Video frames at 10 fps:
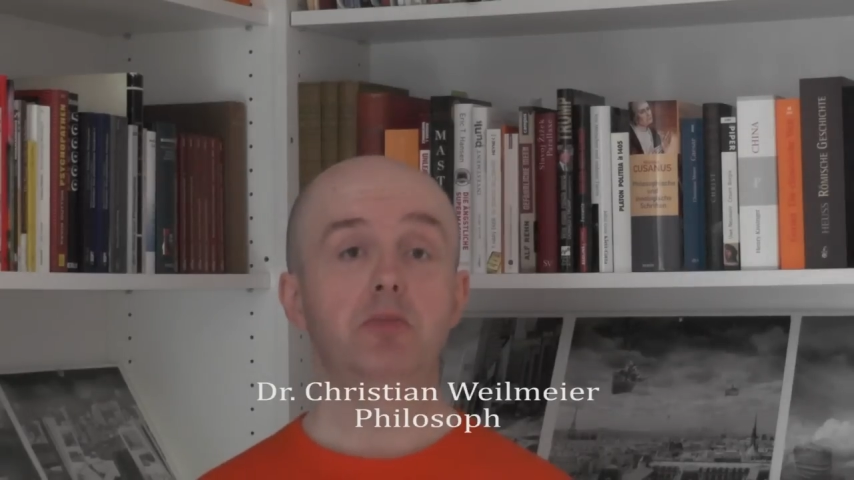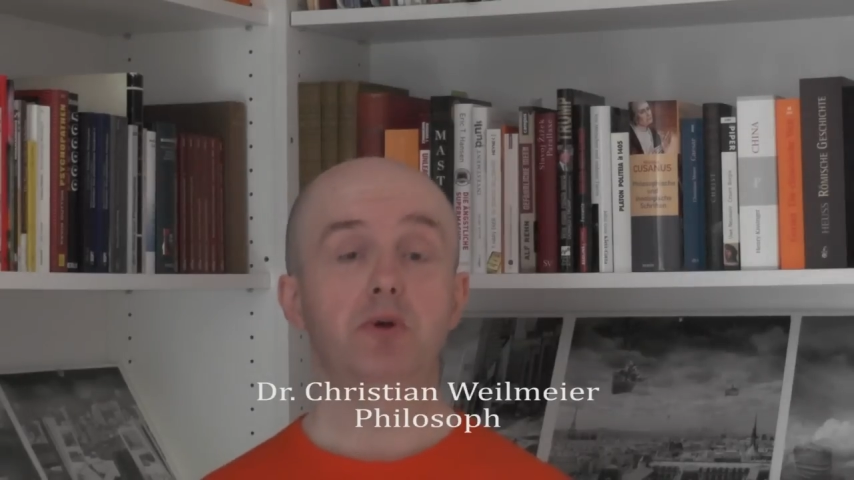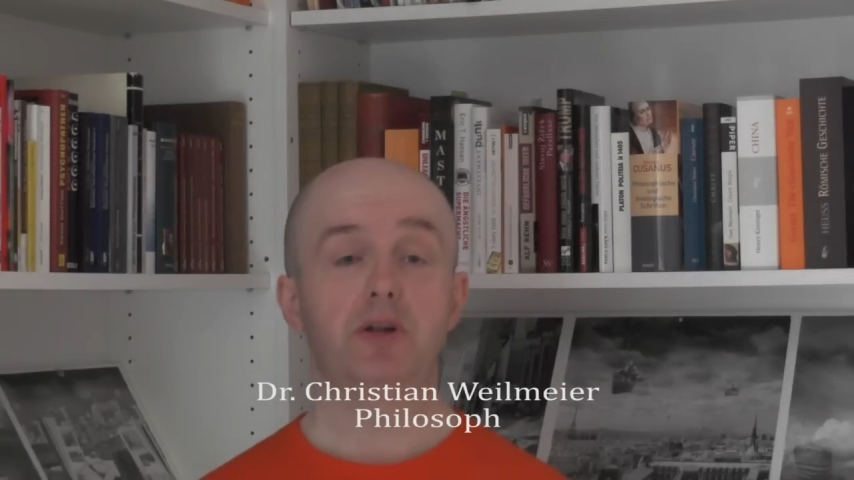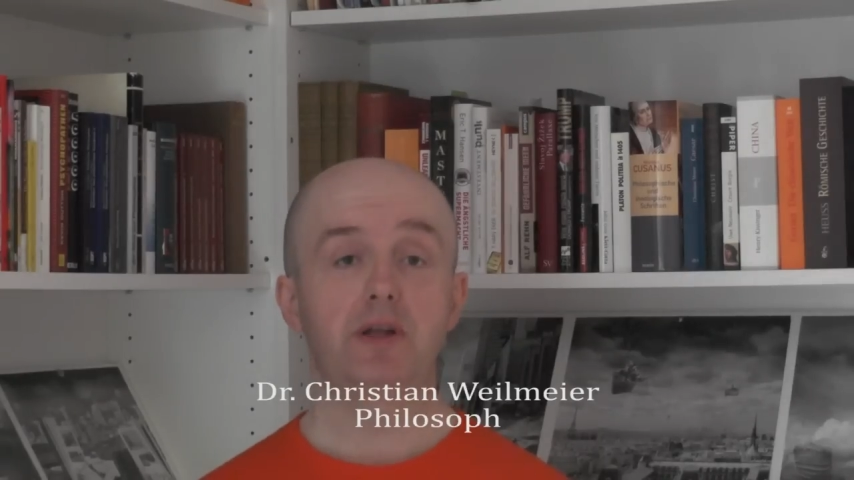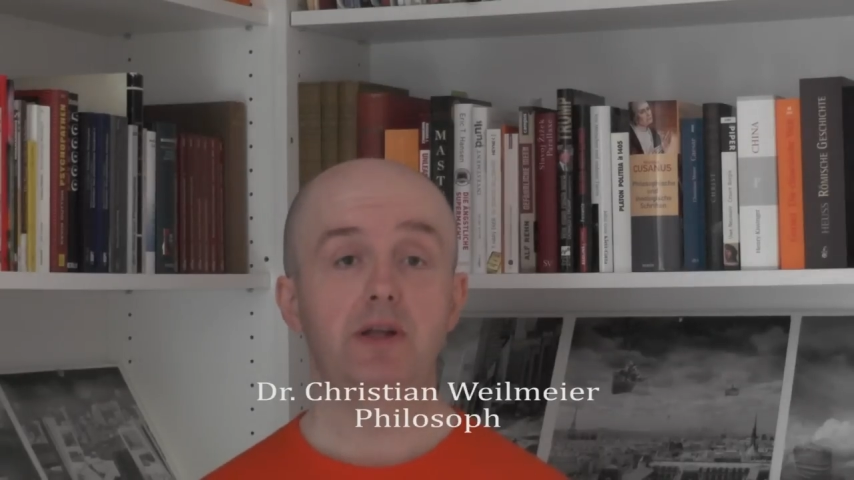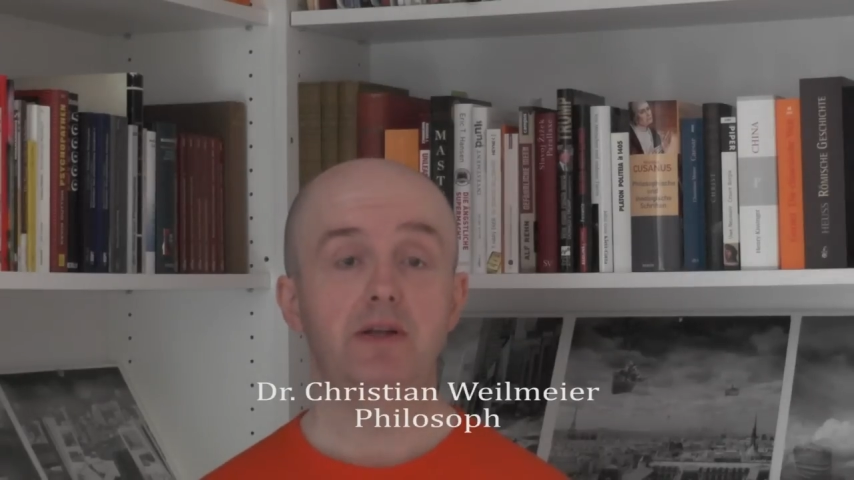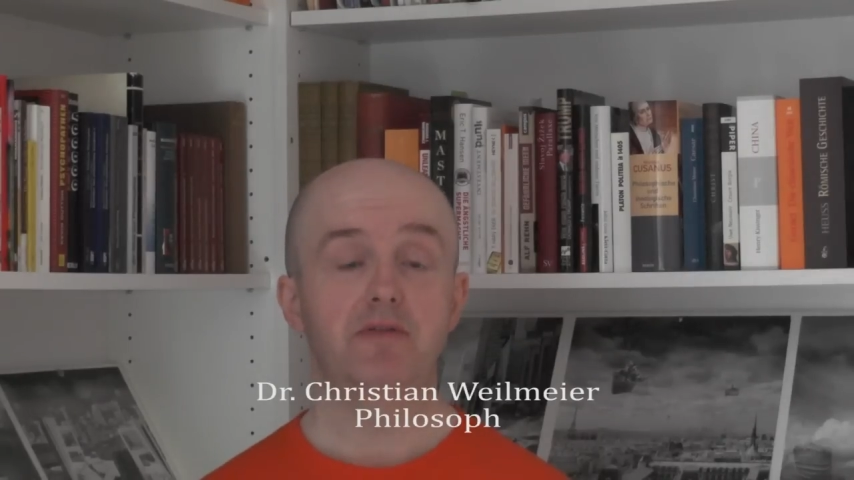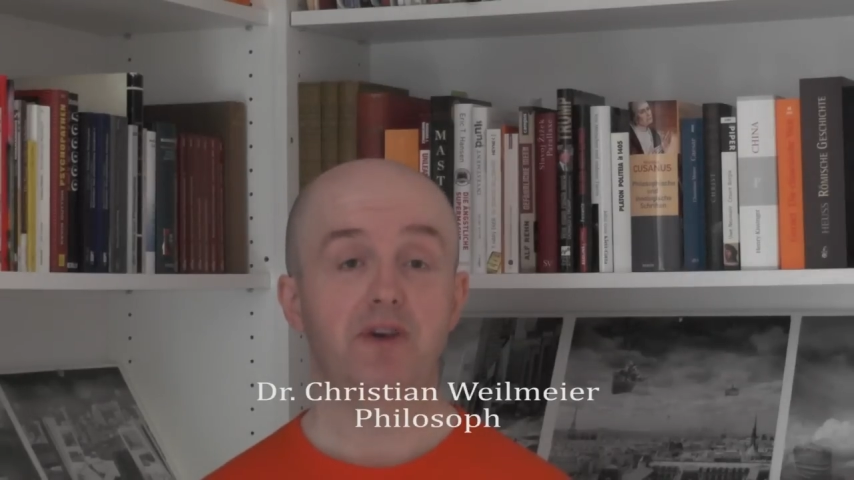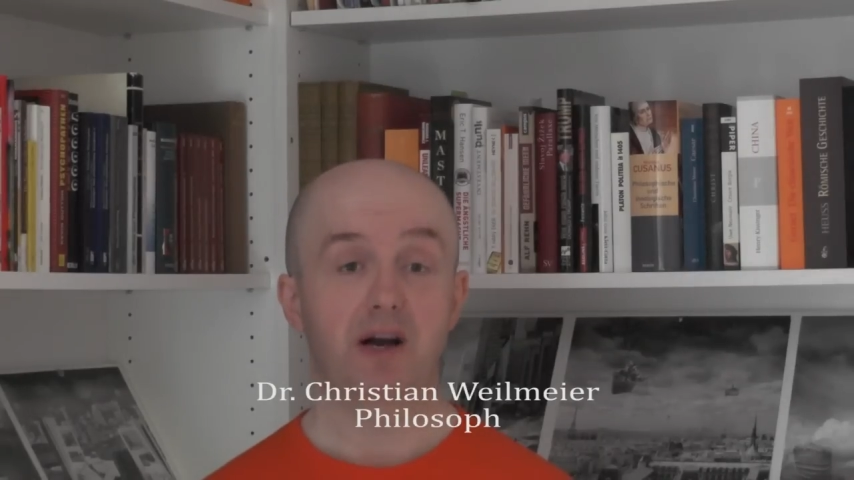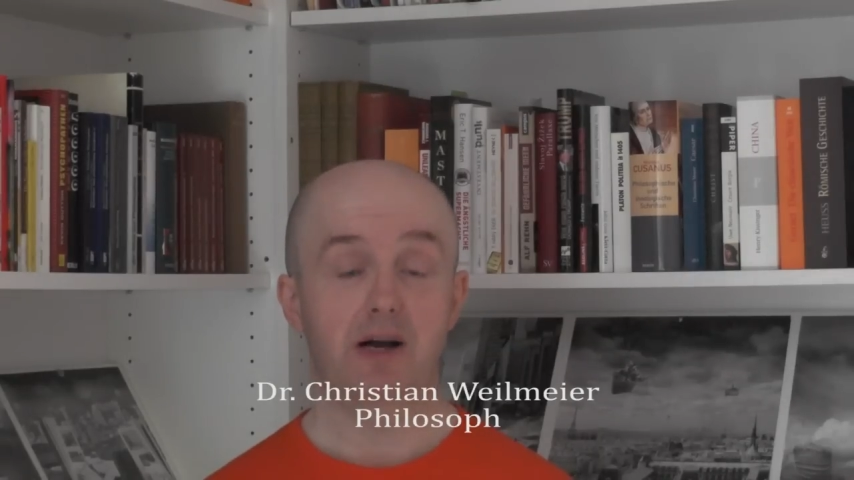möchte ich die
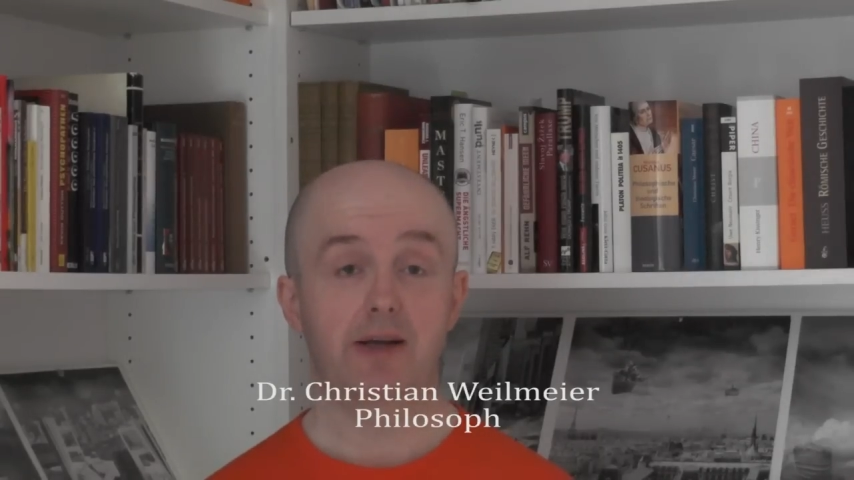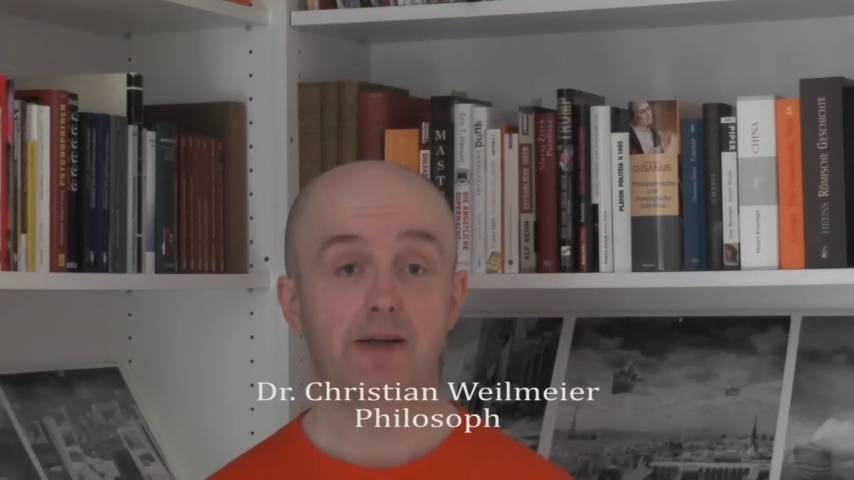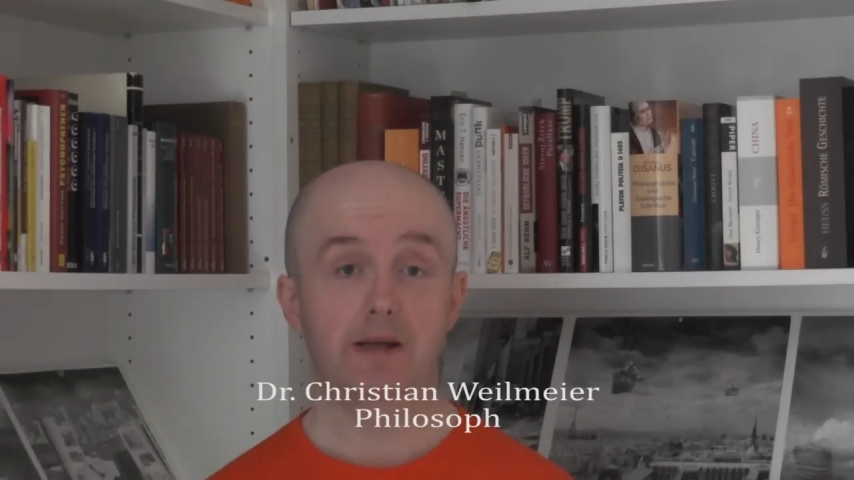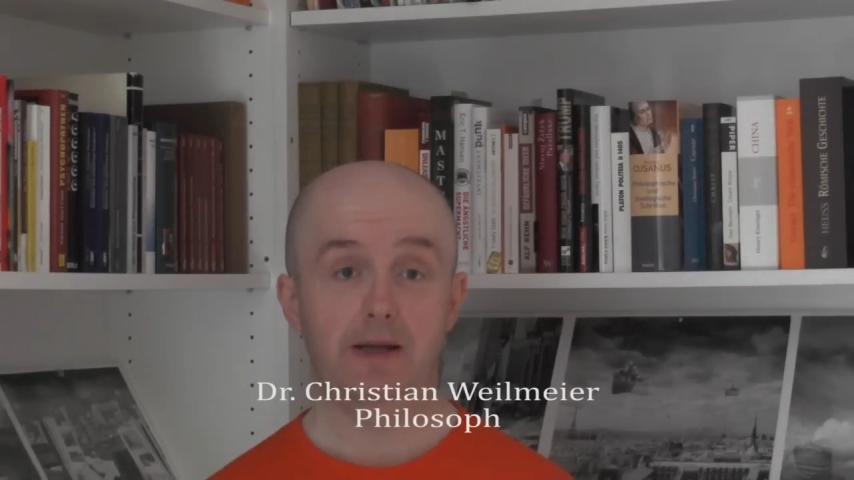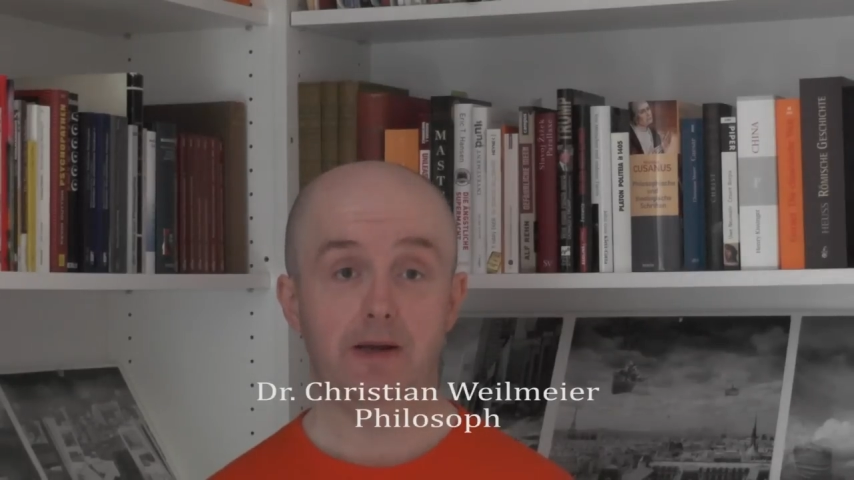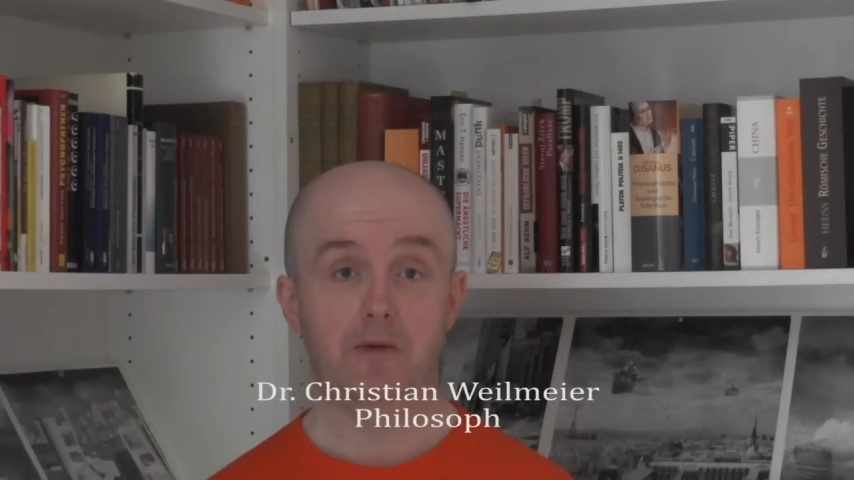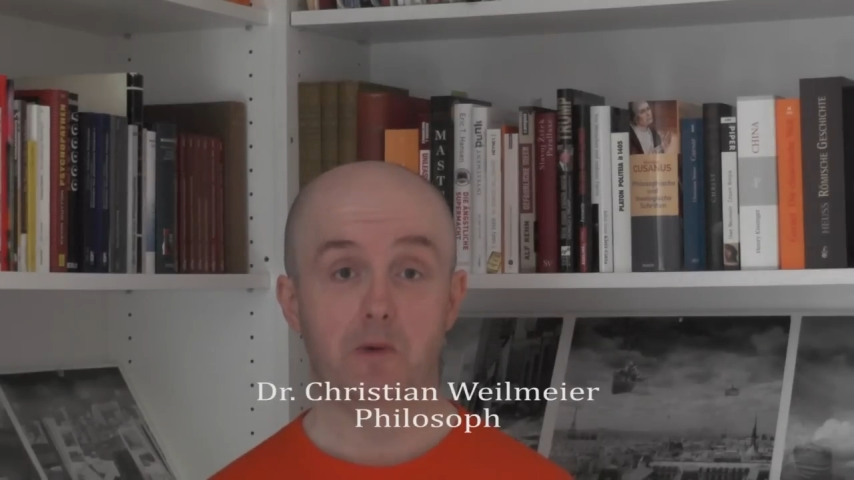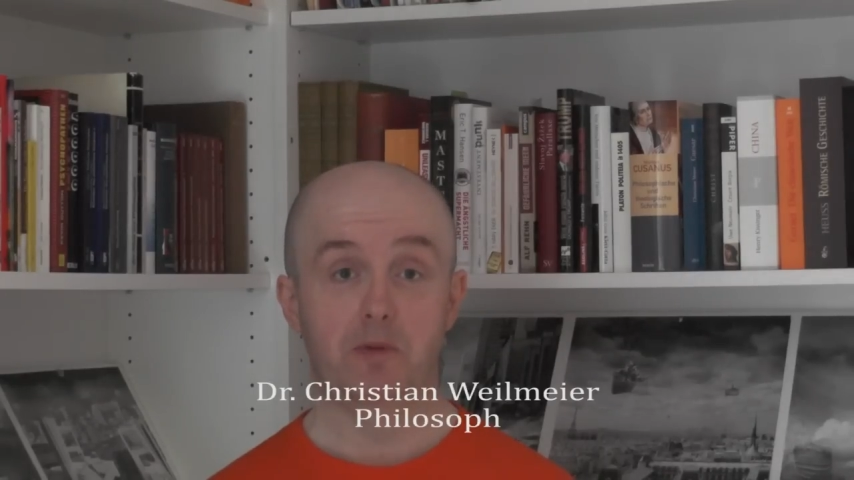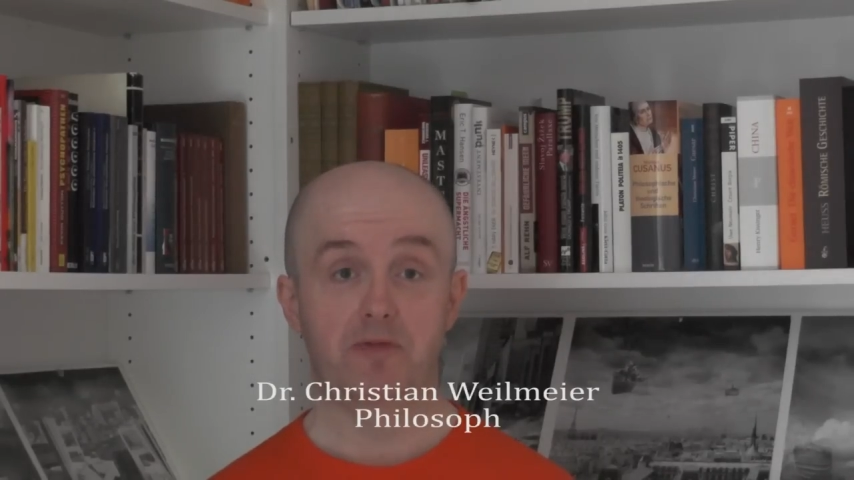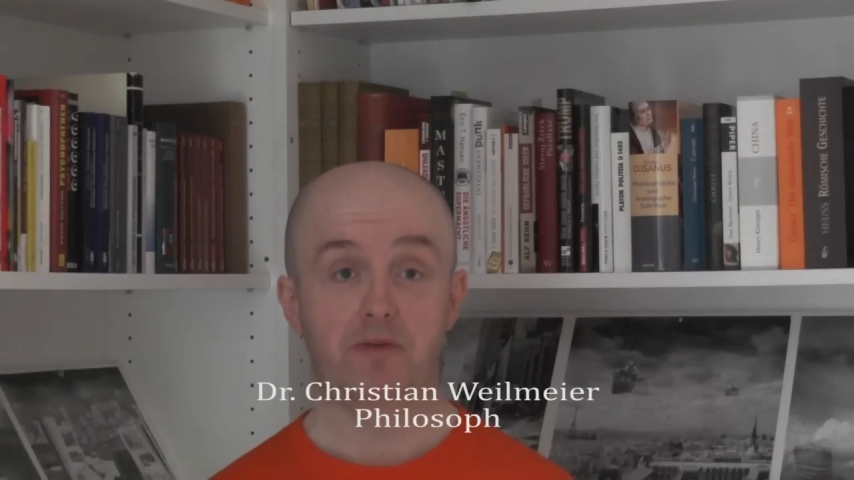Fragen einer
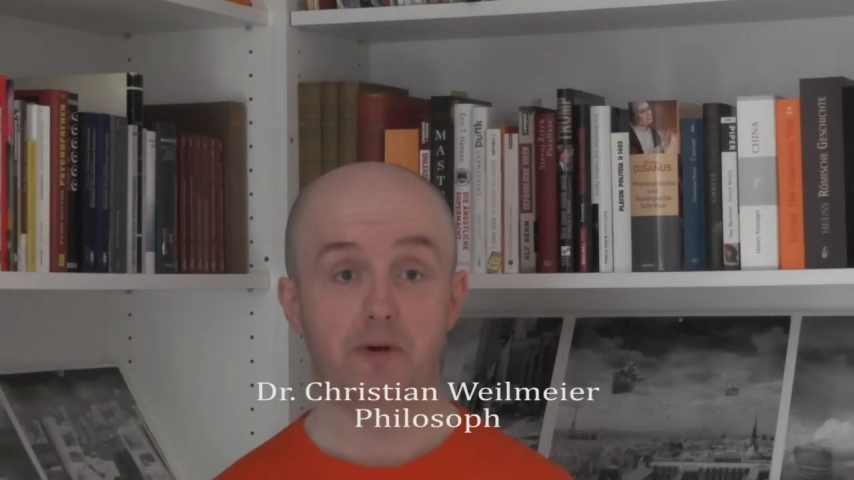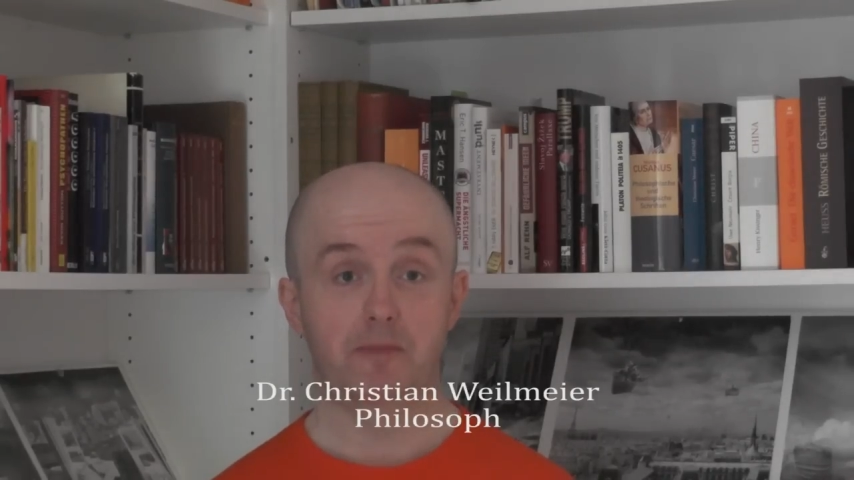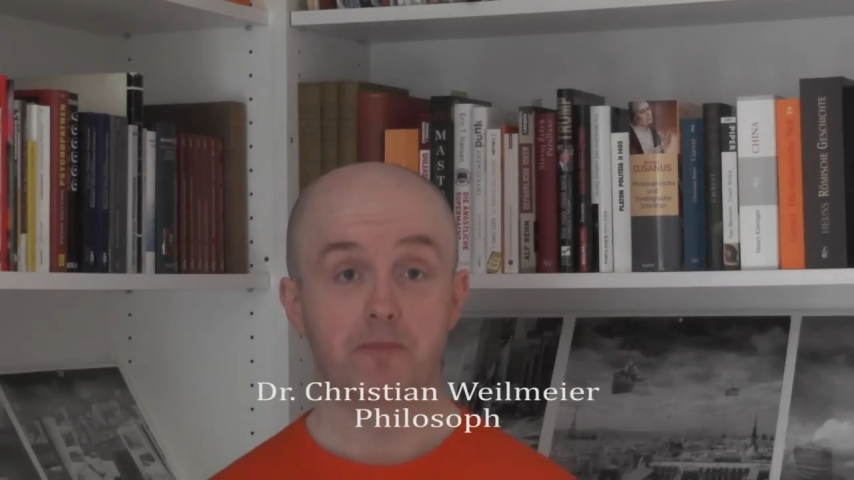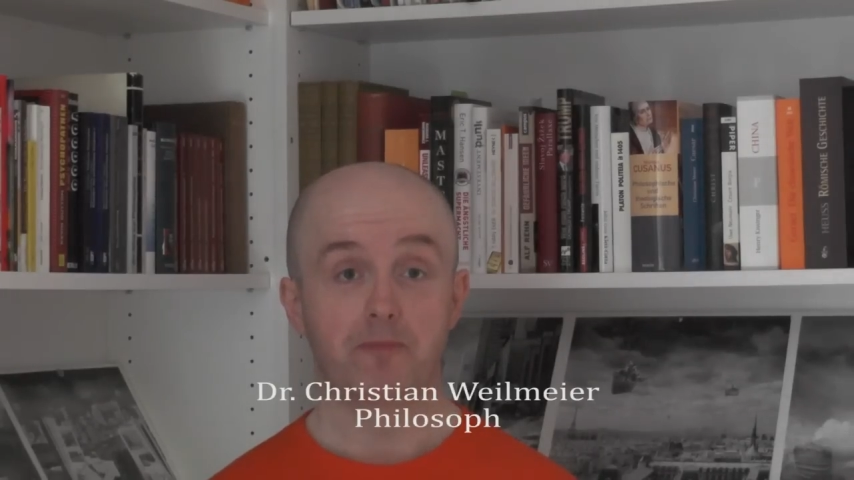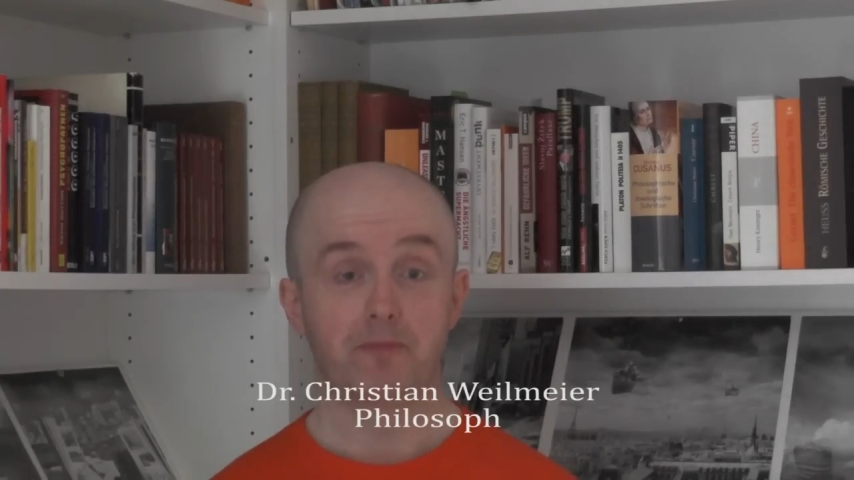Gruppe von